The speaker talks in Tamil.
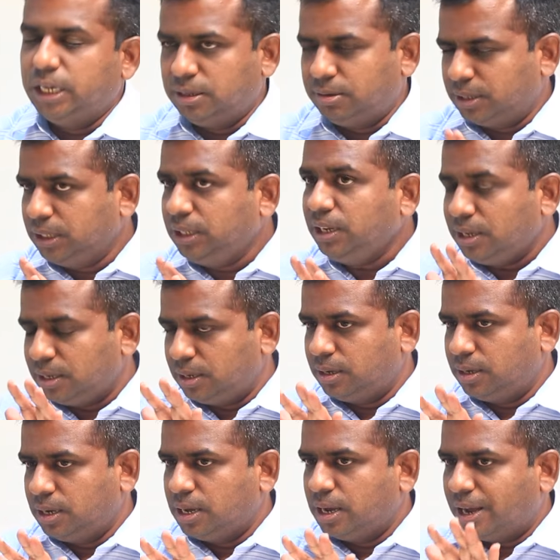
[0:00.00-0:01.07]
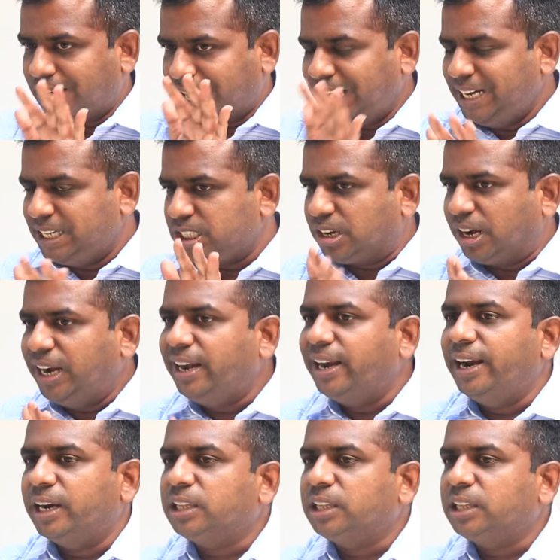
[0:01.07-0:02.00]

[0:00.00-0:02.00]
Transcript: இதை வந்து ரைட் ஸ்ட்ரைட்டில்